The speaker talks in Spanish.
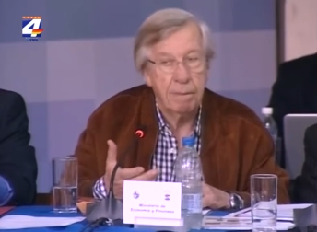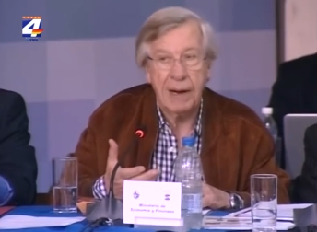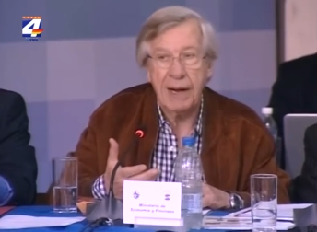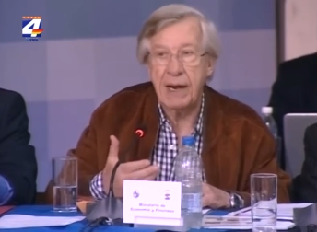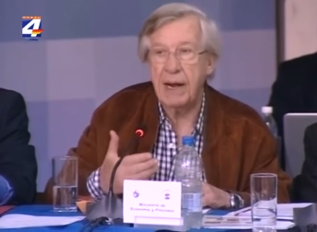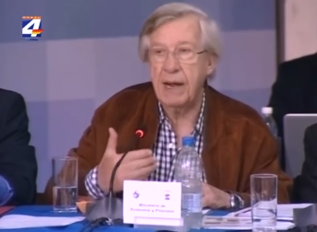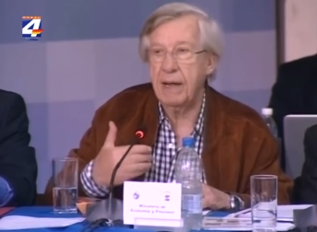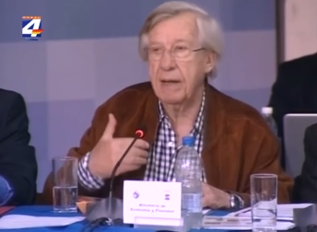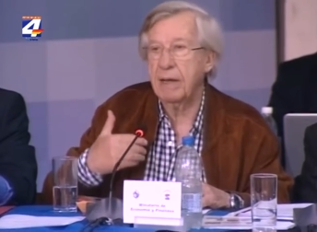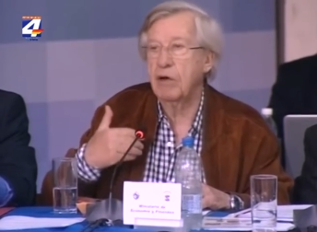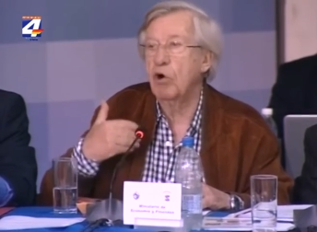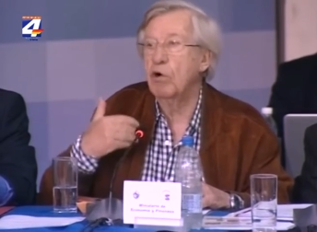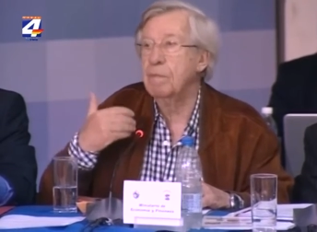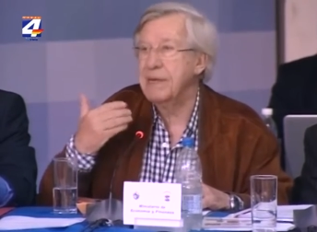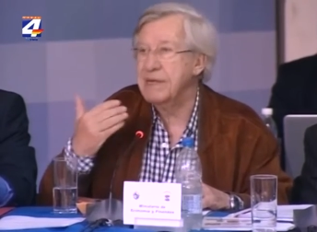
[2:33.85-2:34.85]
para
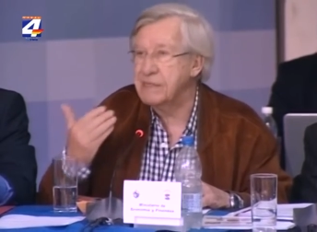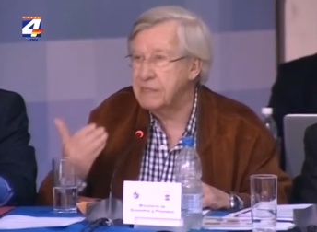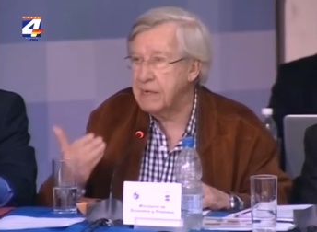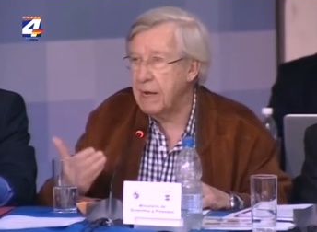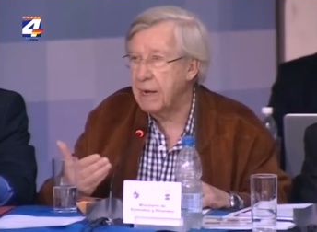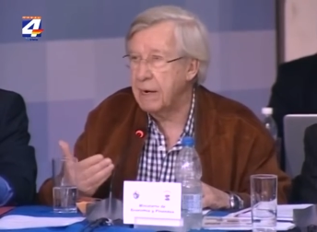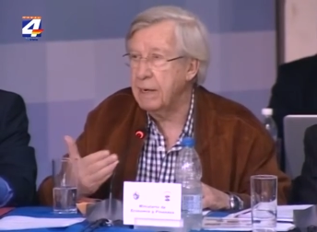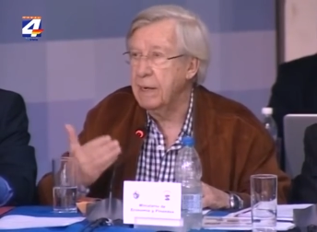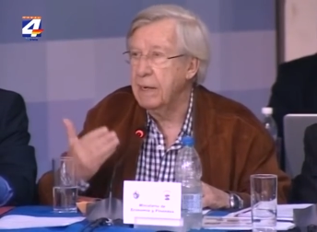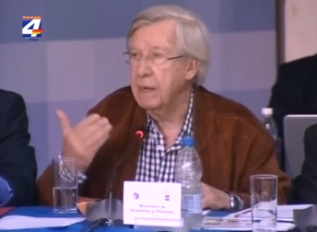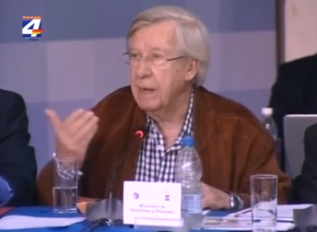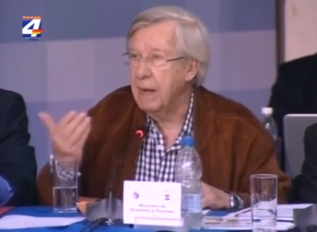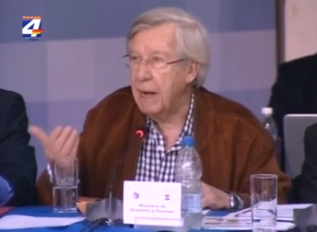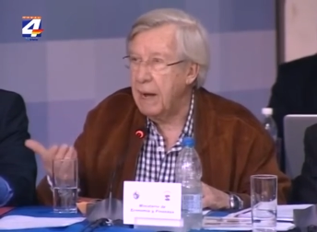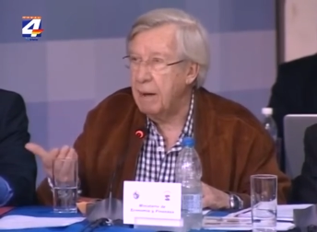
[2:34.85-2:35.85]
comenzar
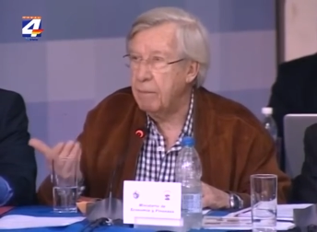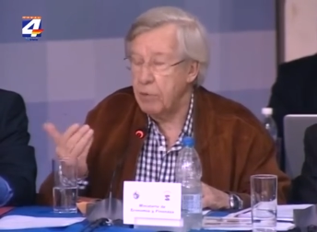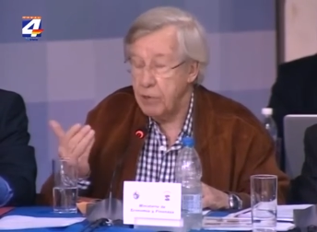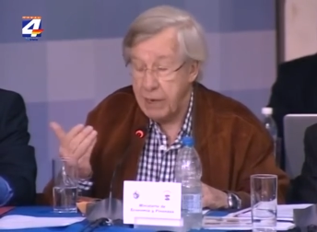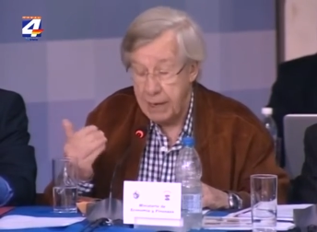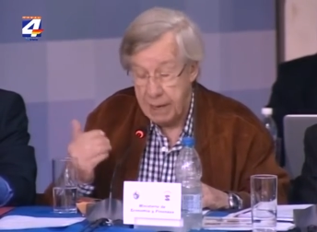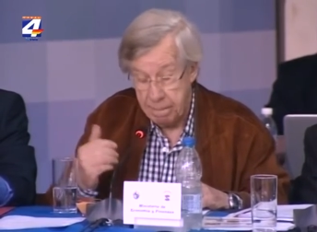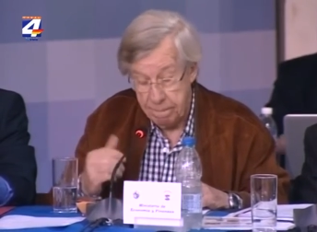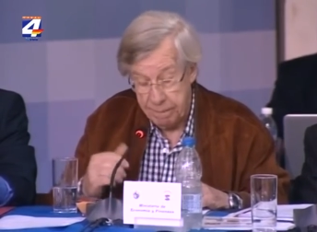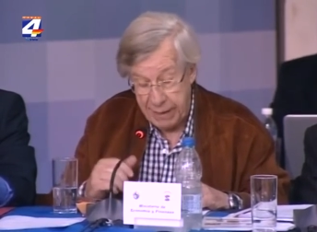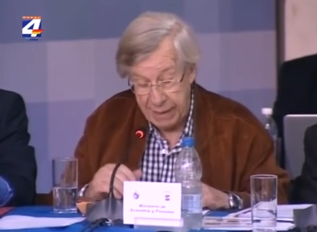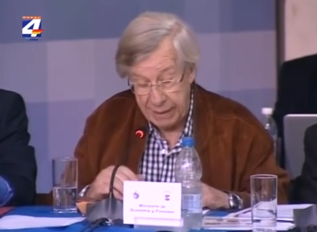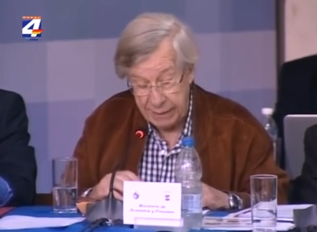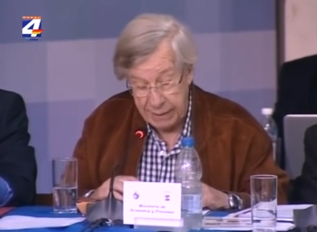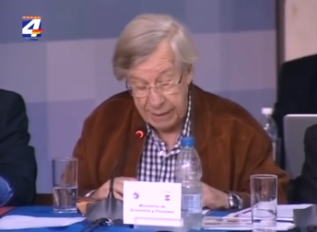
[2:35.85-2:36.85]
a poner en
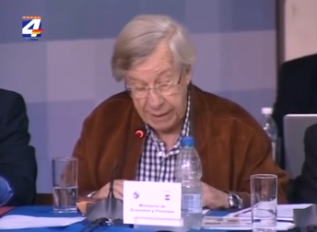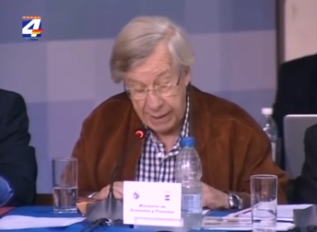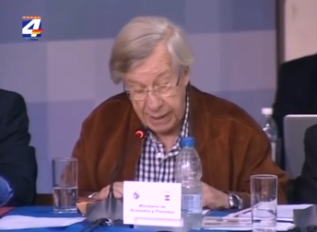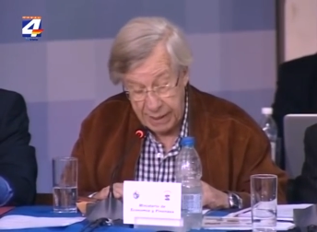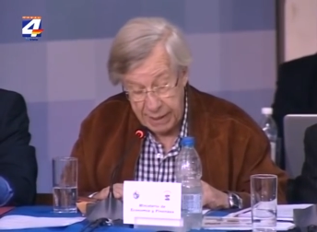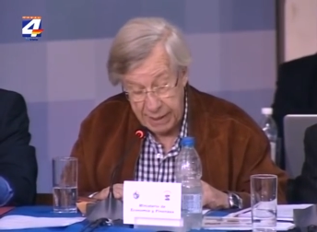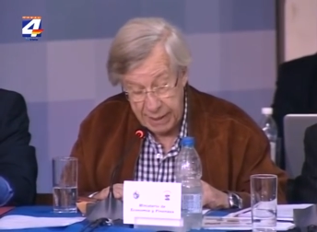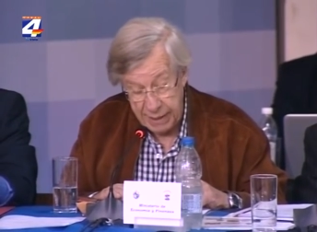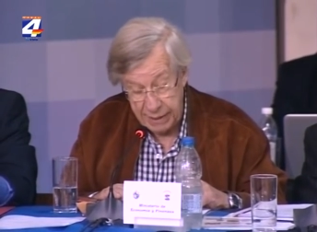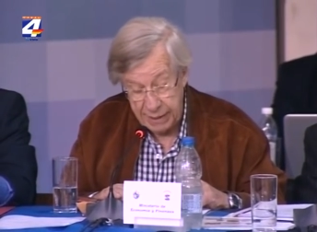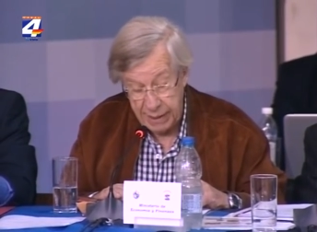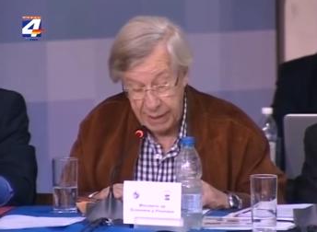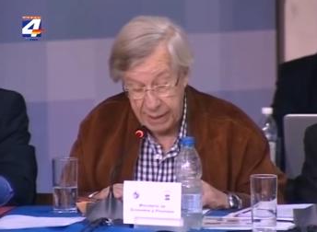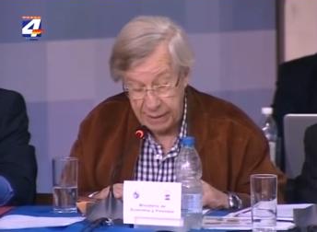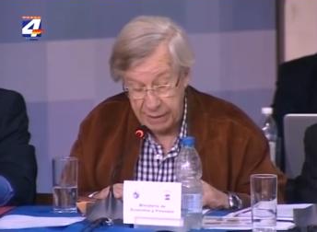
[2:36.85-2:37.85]
práctica
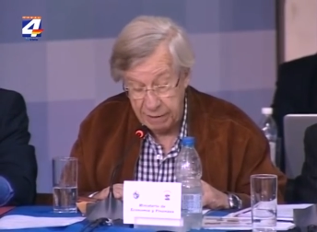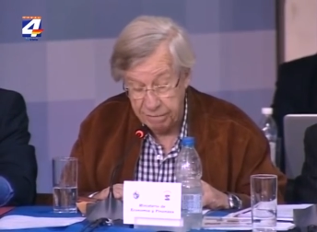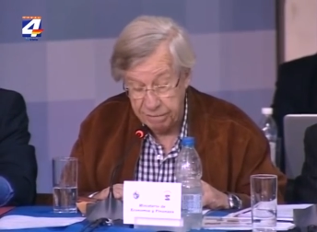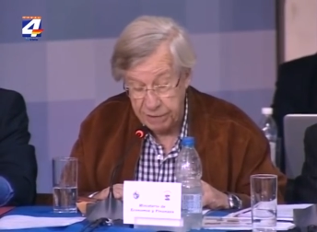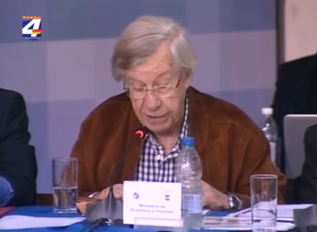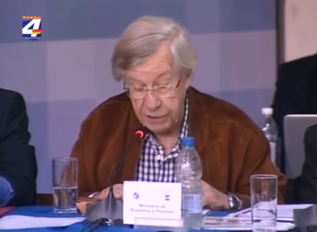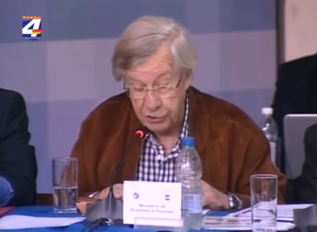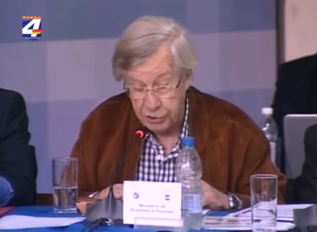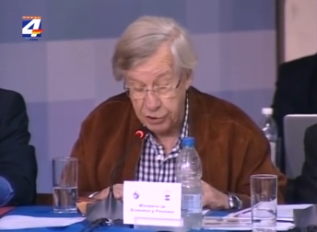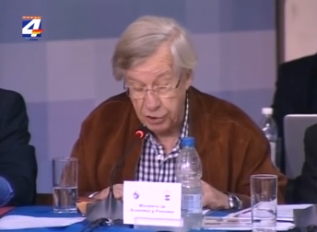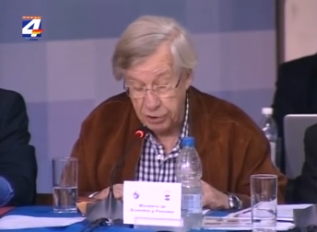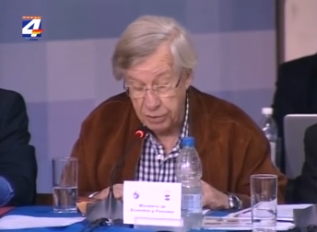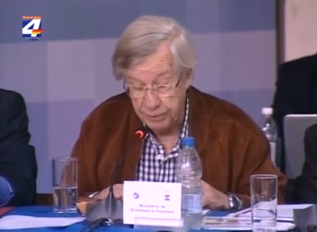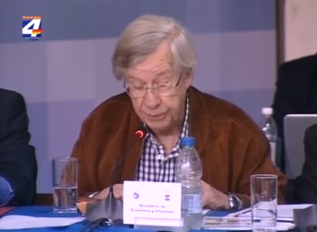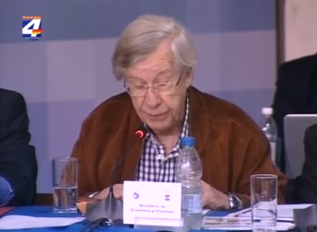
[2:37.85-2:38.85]
esta
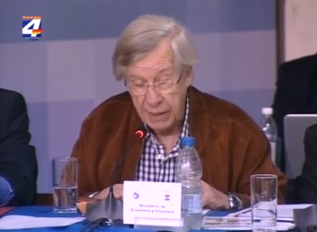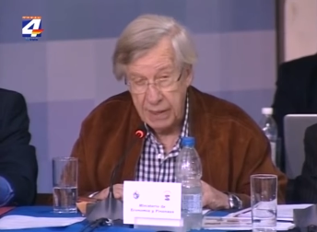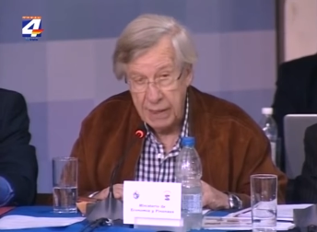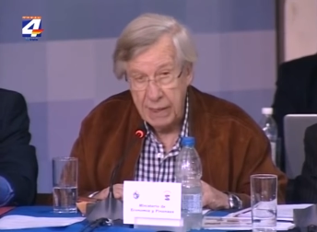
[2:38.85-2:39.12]
definición.